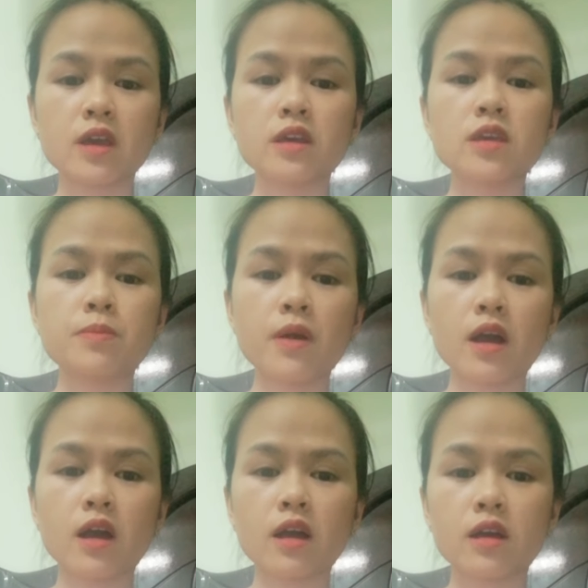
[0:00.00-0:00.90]

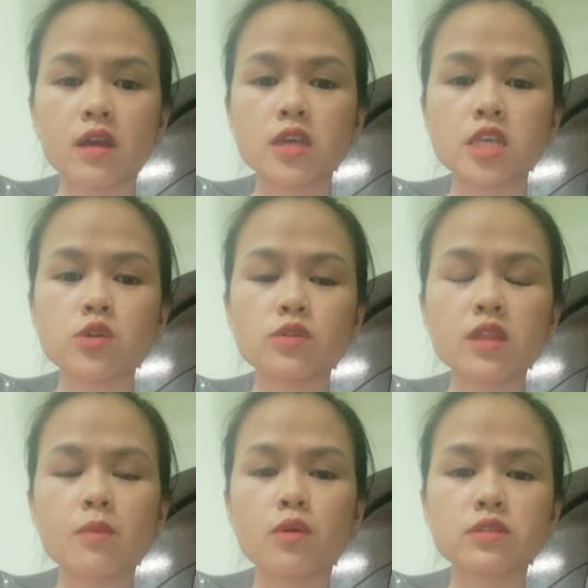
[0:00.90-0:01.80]
ipa kiun
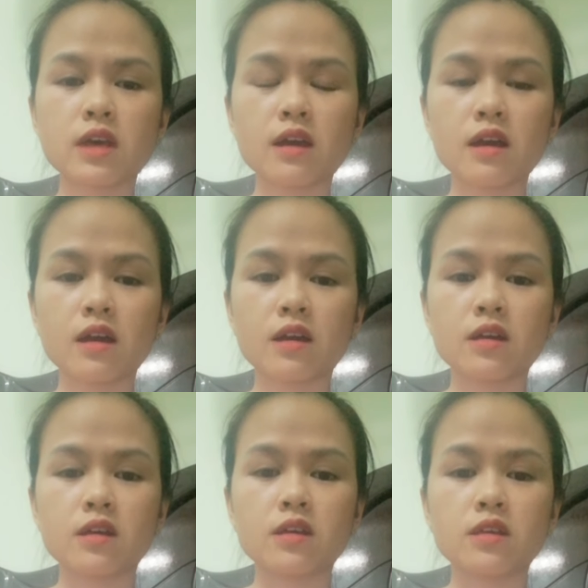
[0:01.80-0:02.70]
nê bô tà
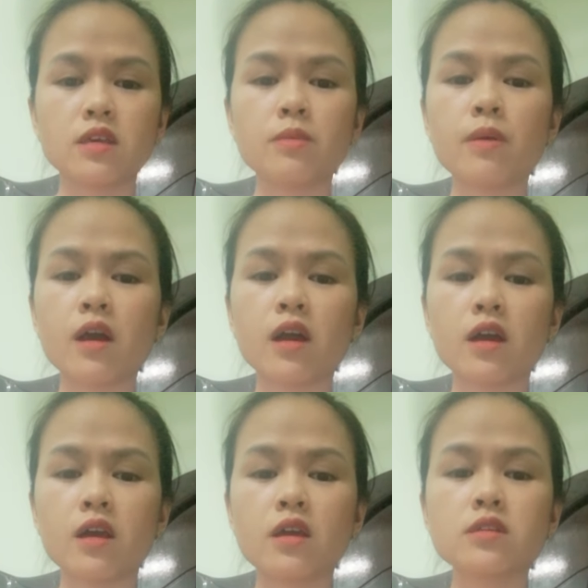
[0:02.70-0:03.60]
ipa
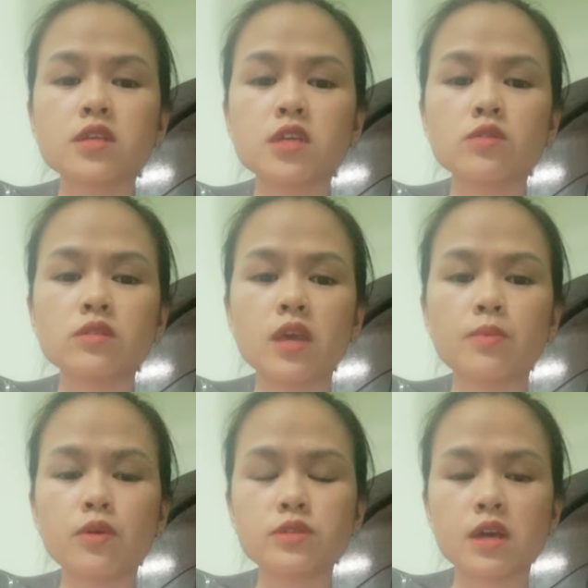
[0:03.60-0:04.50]
kiun nê
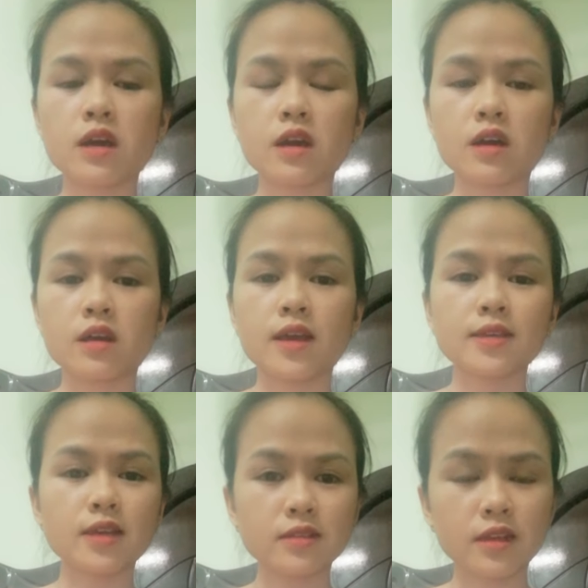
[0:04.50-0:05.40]
bô tà
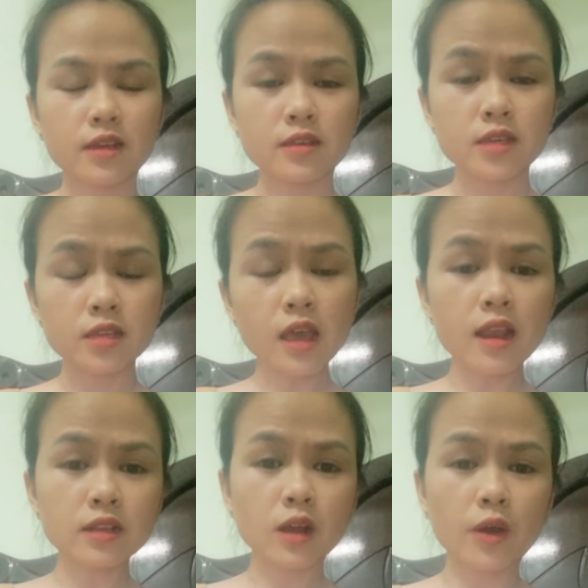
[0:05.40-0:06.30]
cái anh này khí thế
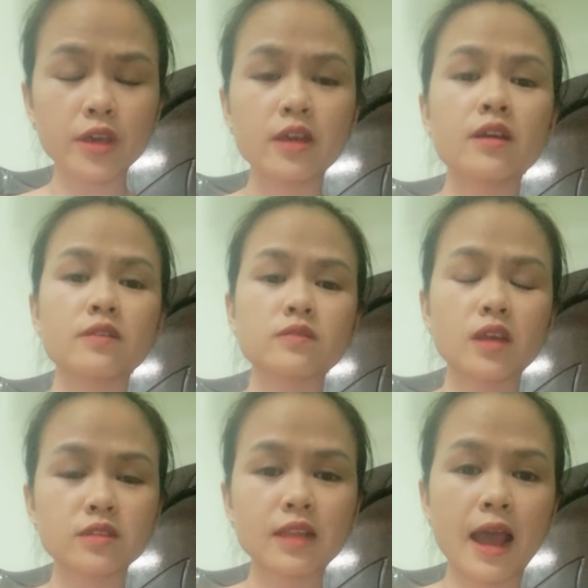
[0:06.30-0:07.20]
lên coi
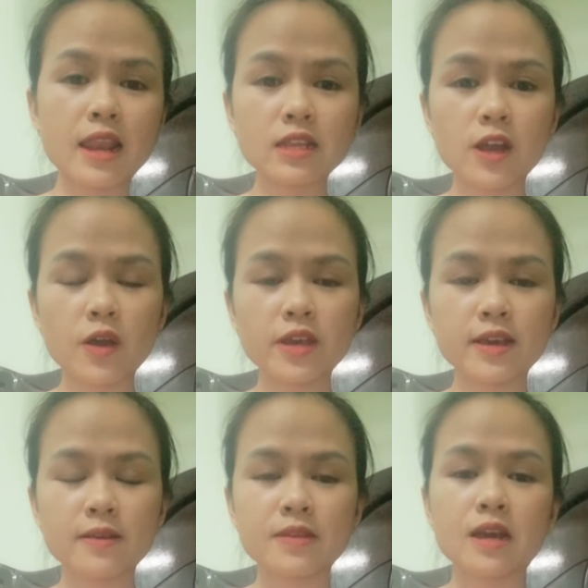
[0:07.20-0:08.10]
thần thái lên coi ha
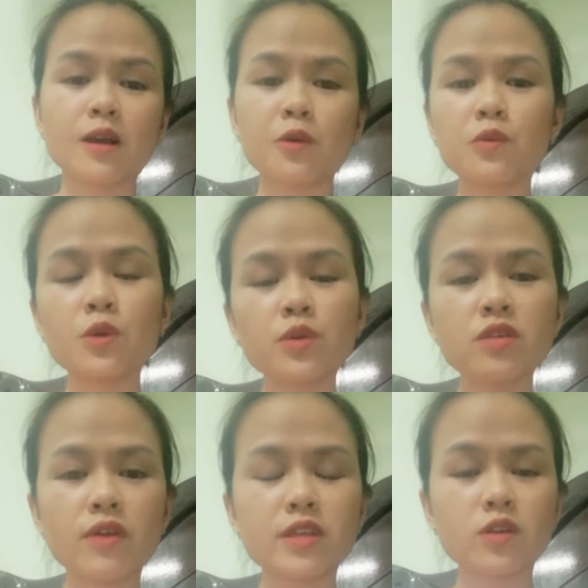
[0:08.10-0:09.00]
ủ ừ, rũ như
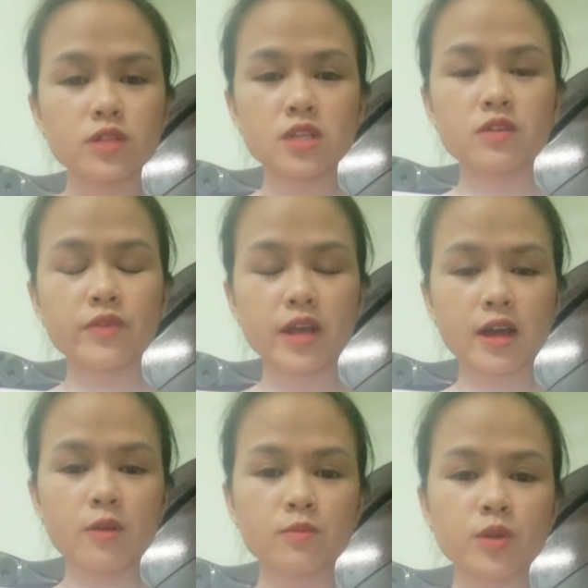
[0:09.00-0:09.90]
vậy thì có xin được việc
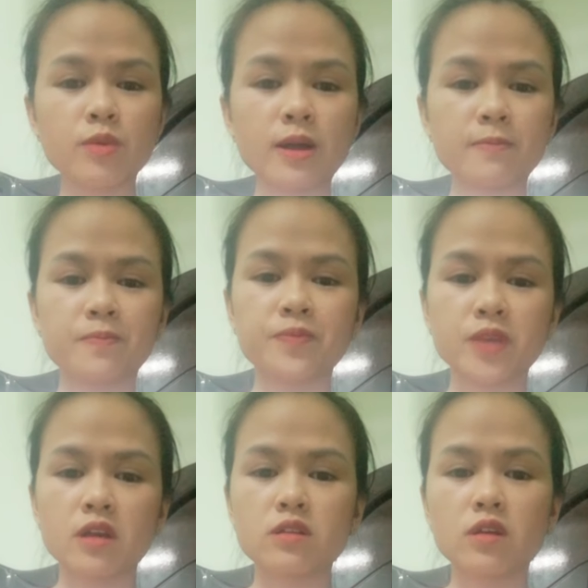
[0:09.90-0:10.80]
không đúng không
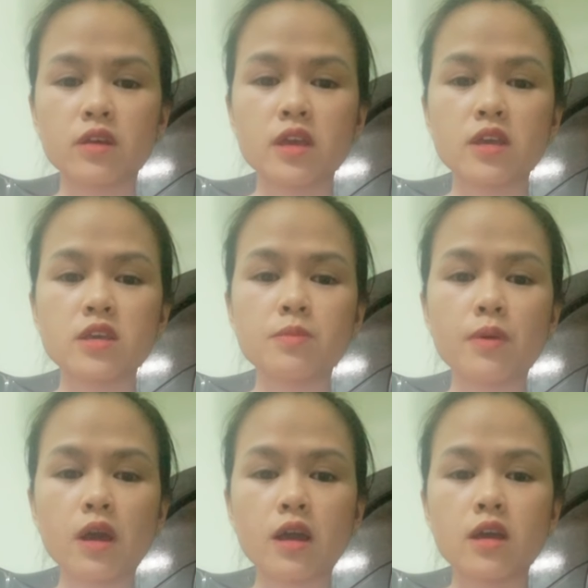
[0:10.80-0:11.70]
rồi
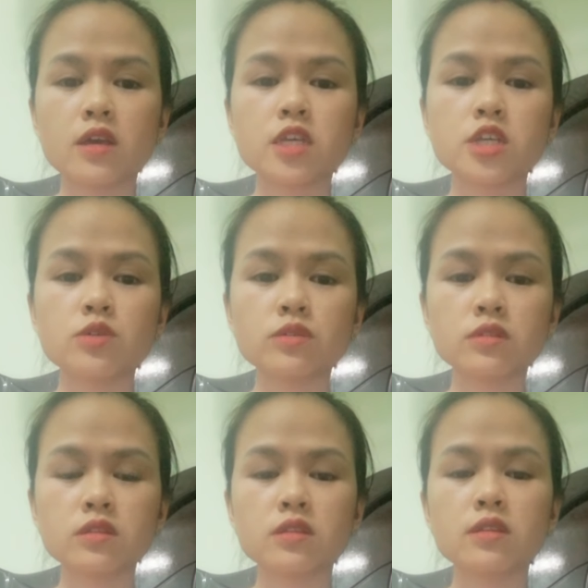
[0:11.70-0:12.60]
이봐
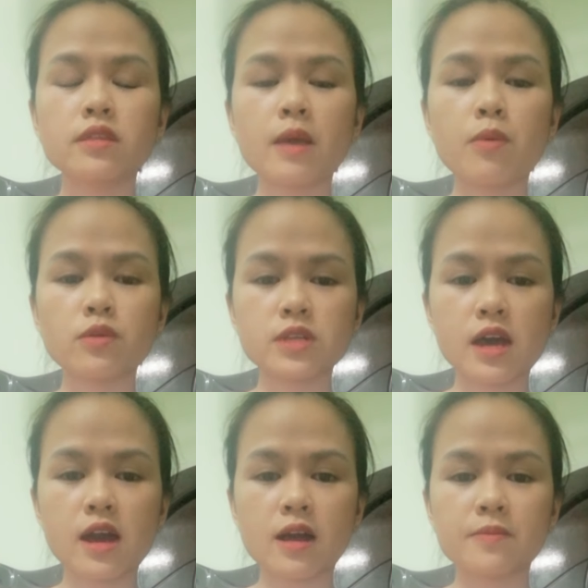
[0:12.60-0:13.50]
기운
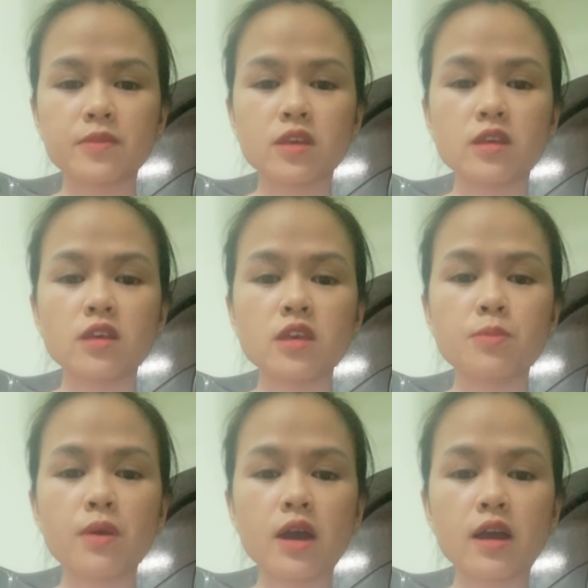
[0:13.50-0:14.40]
내보자
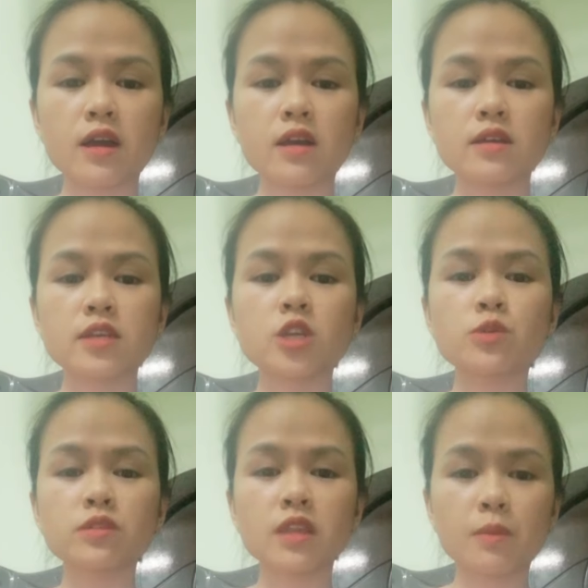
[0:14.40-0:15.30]
이봐
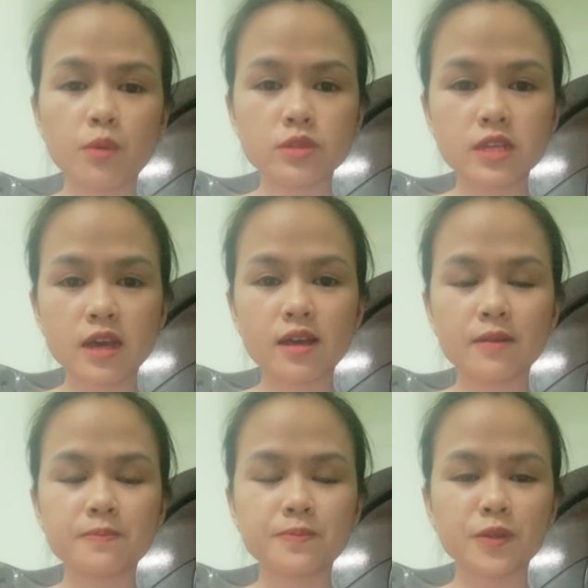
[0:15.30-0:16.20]
기운 내보자
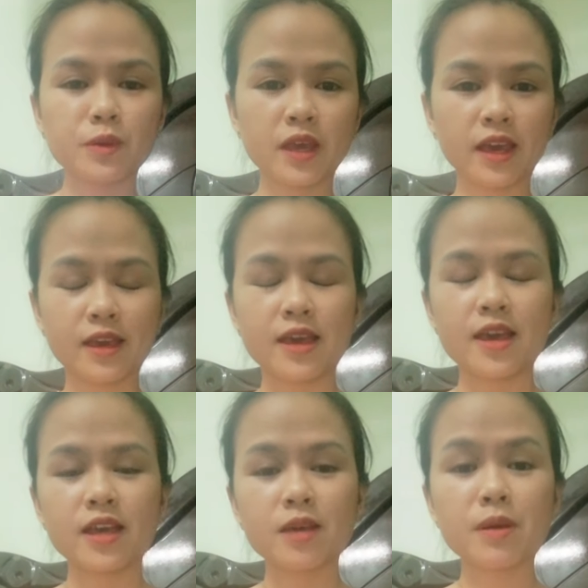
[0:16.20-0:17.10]
ok
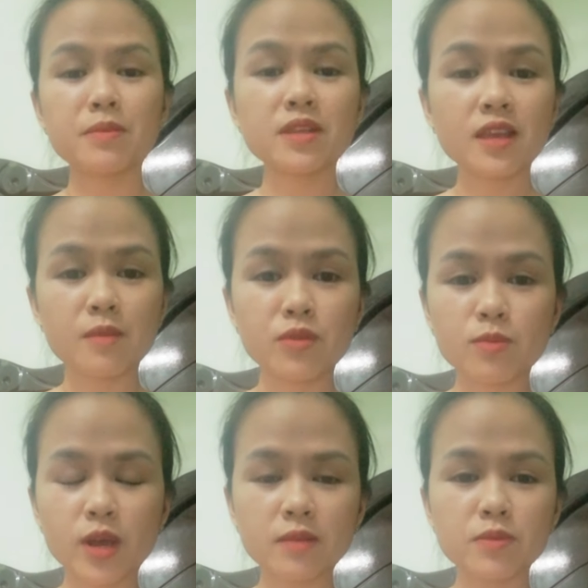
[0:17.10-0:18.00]
các bạn biết thêm được một
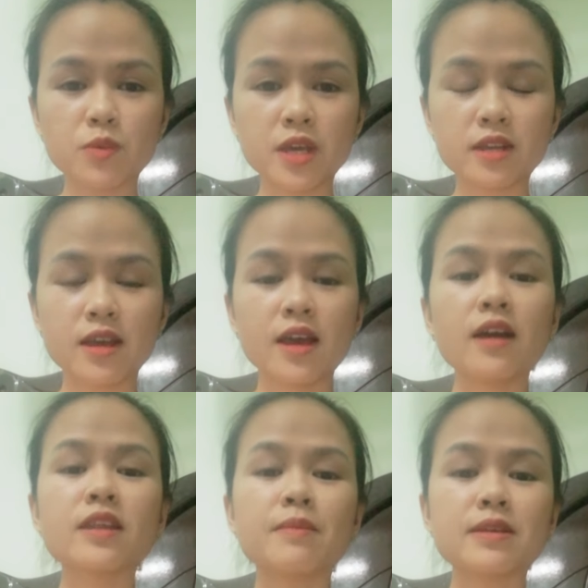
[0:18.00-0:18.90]
cách biểu hiện
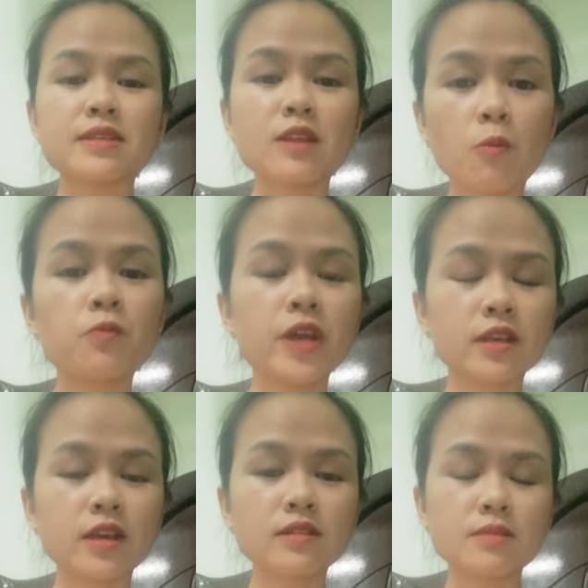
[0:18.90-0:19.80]
để mà gì động viên
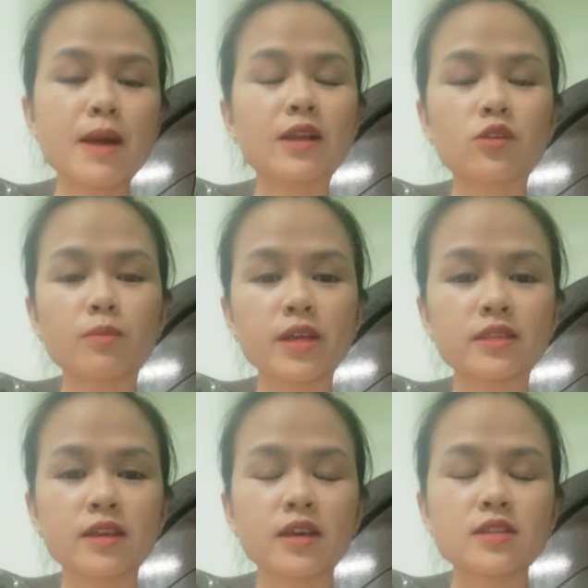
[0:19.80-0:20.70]
cái người bạn của mình
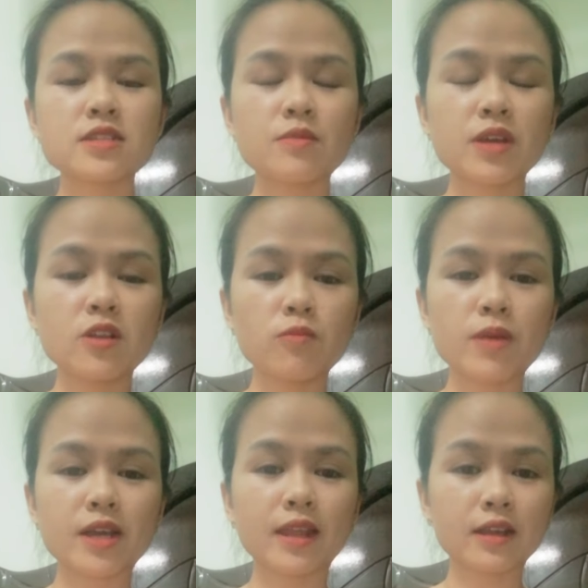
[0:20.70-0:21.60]
trong cái lúc mà
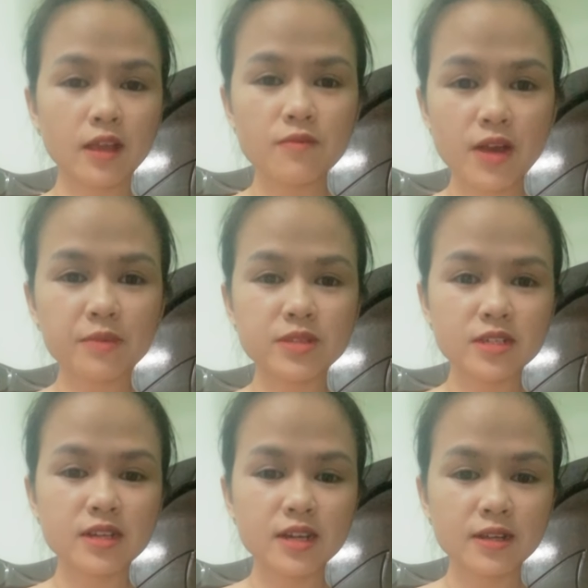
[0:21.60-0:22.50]
người ta đang thất vọng
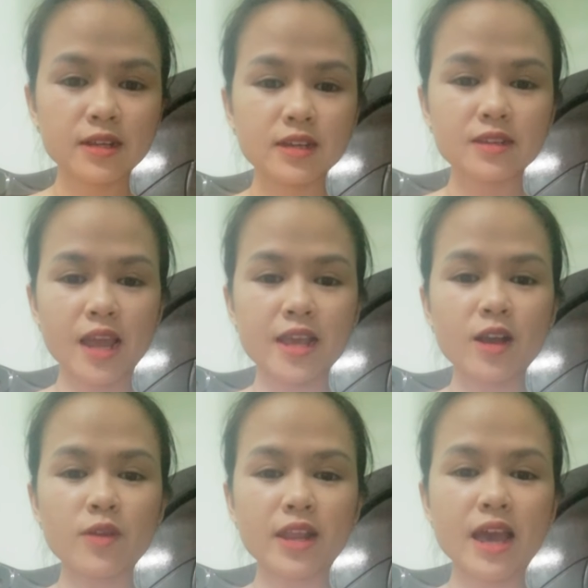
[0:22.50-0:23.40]
chưa ha đây
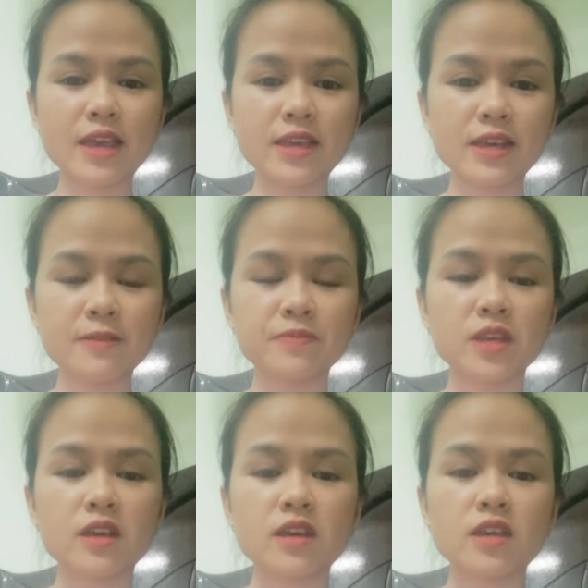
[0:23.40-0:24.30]
câu này đây ha
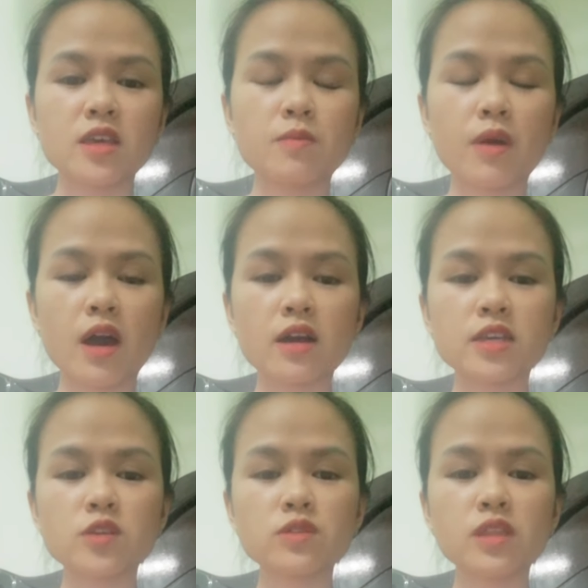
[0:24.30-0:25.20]
이봐
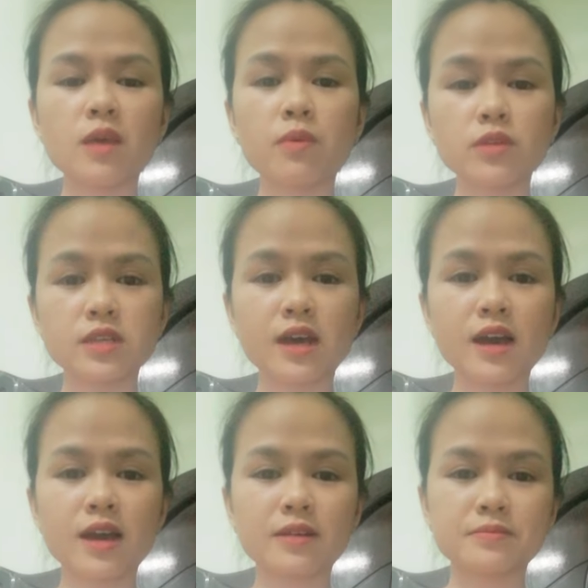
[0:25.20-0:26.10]
기운 내보자